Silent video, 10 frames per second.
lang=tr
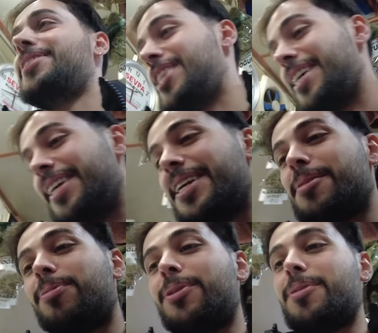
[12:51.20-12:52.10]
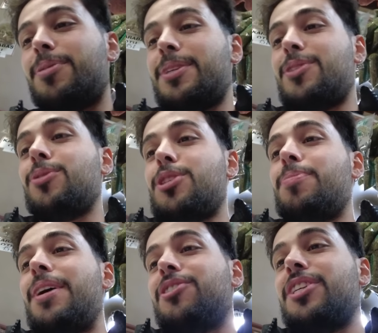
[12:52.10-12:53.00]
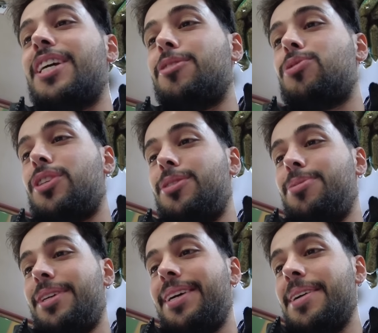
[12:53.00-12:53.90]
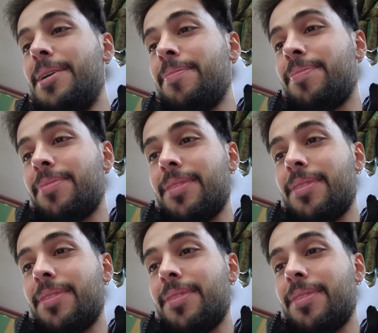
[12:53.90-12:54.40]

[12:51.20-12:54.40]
Şeyde ne yapılıyor? Bir dur siparişleri yazmışlardı buraya. Bu ne?